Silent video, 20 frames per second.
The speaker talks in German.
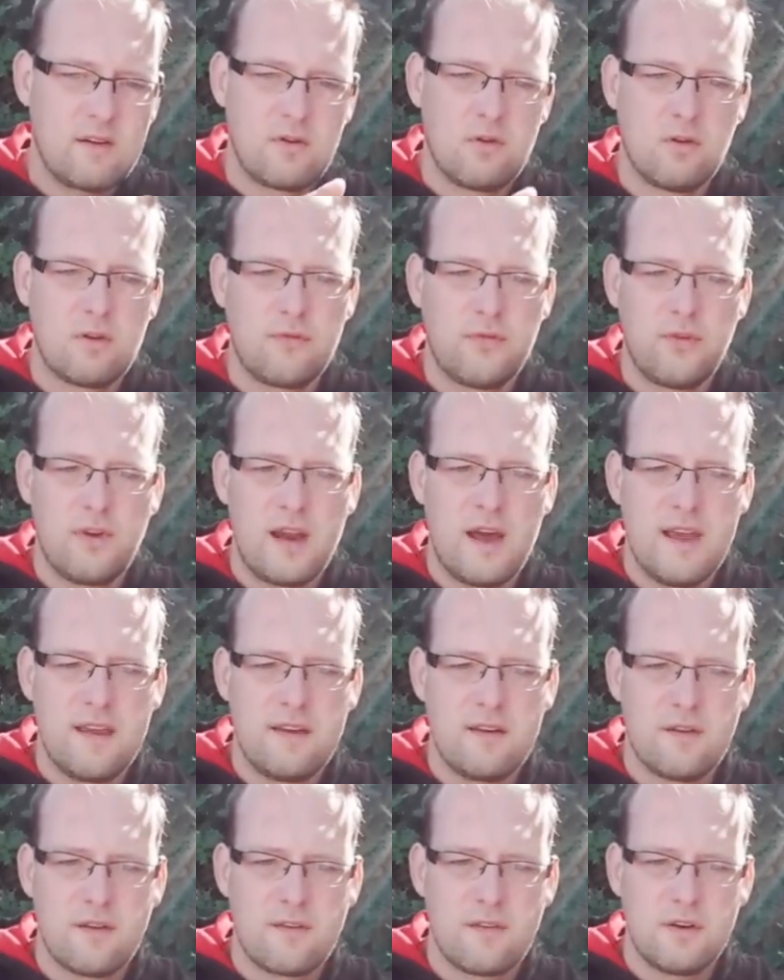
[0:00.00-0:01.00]
guckt
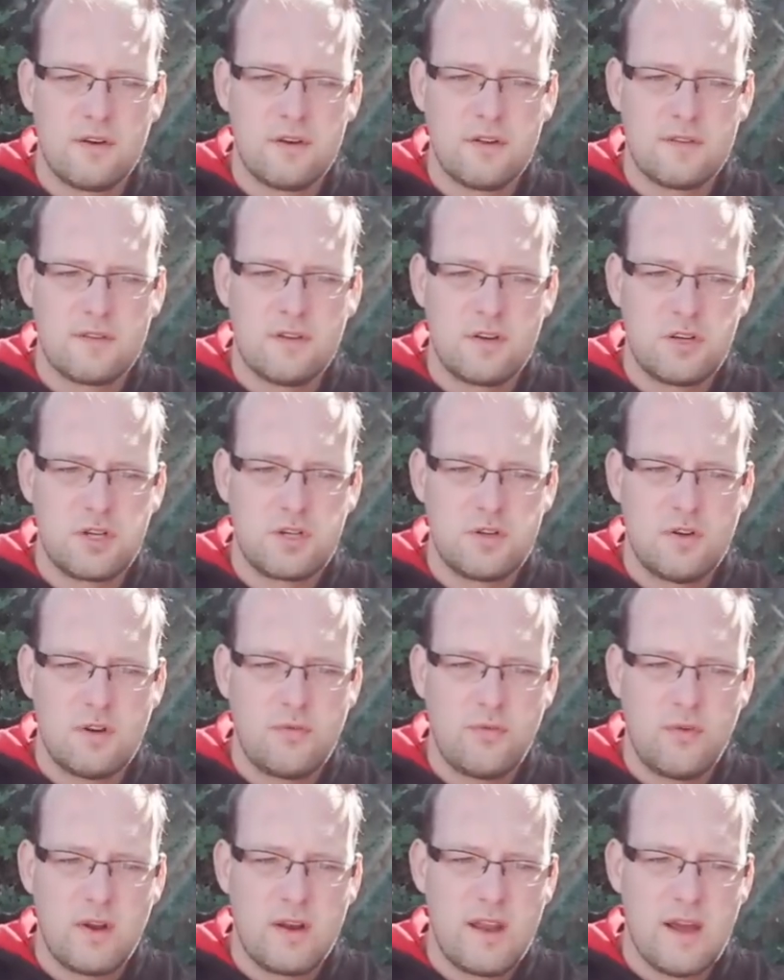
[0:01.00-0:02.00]
vielleicht noch so so ein
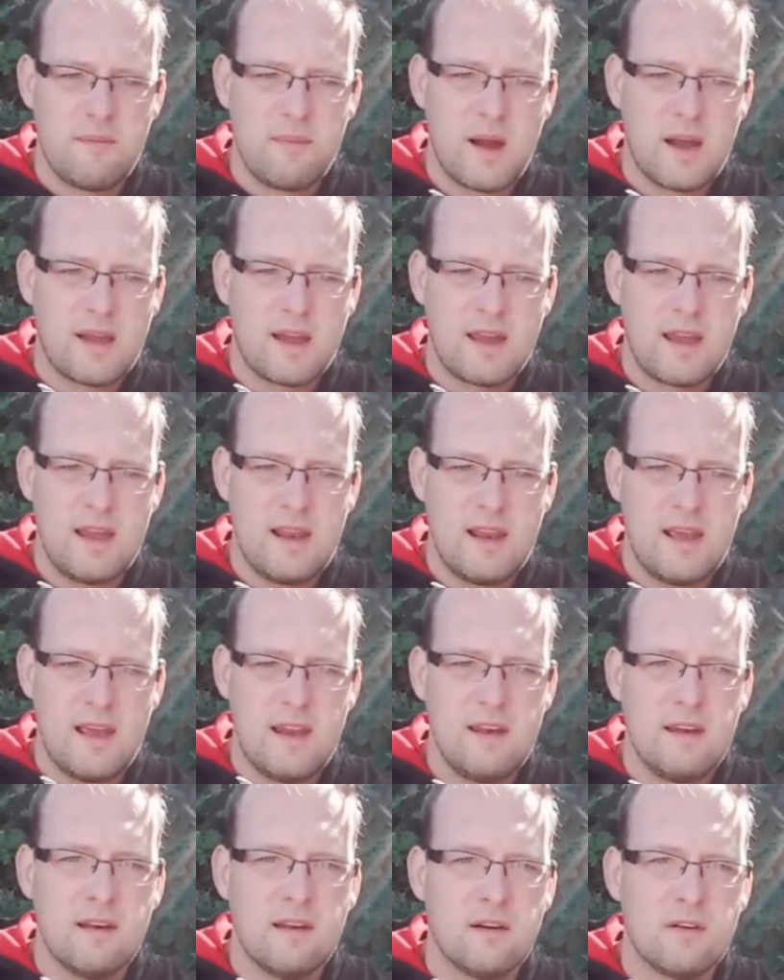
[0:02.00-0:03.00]
Stück von der Makrele
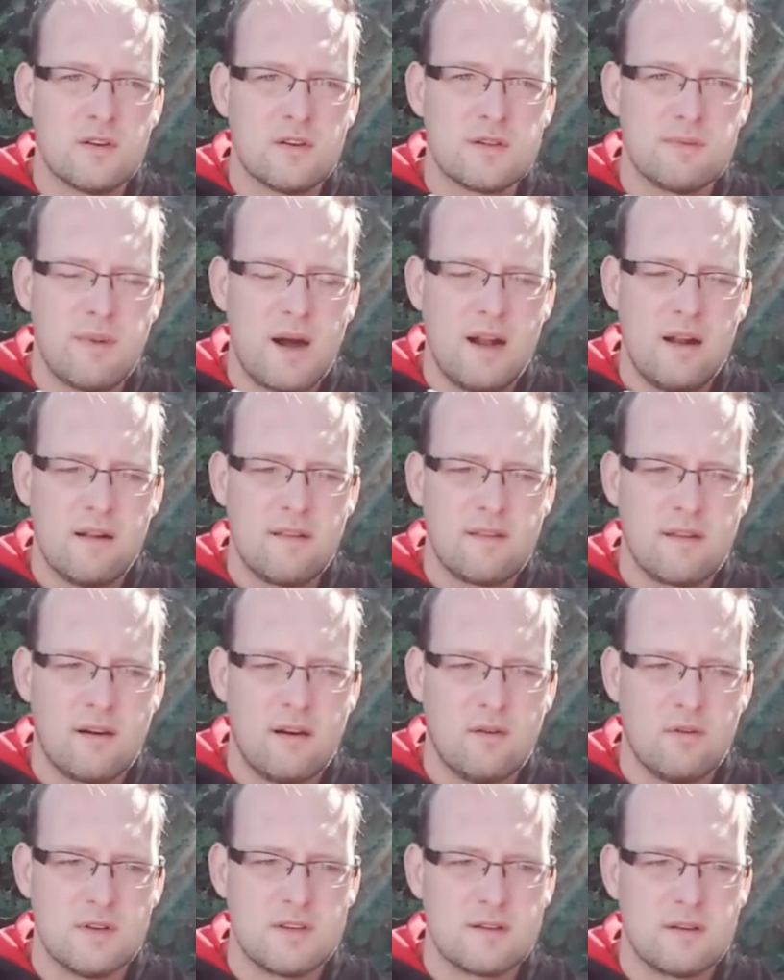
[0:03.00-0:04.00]
hinten aus dem Hals
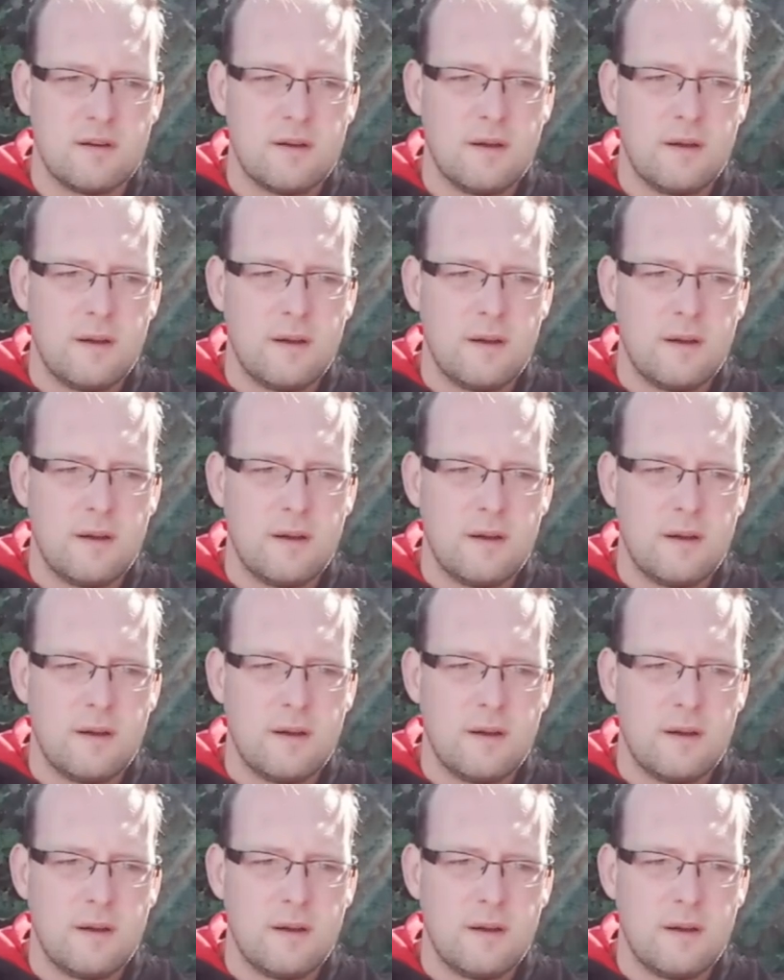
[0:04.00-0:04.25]
raus.